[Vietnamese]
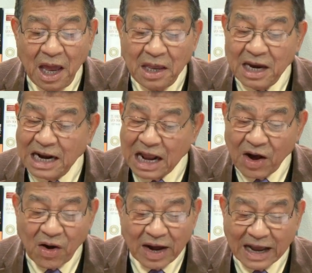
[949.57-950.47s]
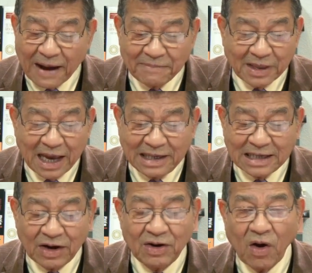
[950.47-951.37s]
như là họ cảm thấy
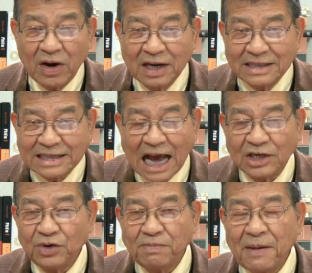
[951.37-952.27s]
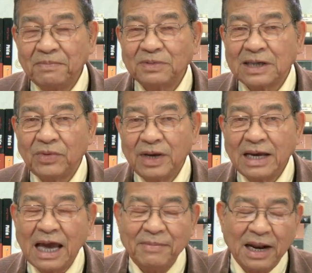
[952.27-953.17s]
rằng họ được xả súc bắp sau
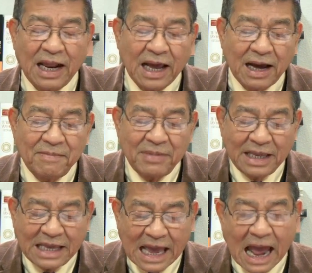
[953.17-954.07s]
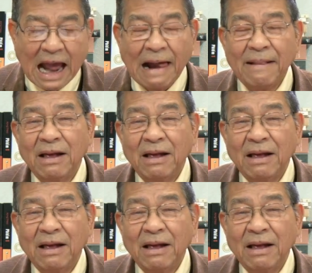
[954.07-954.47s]
những ngày bị lệnh cấm ở nhà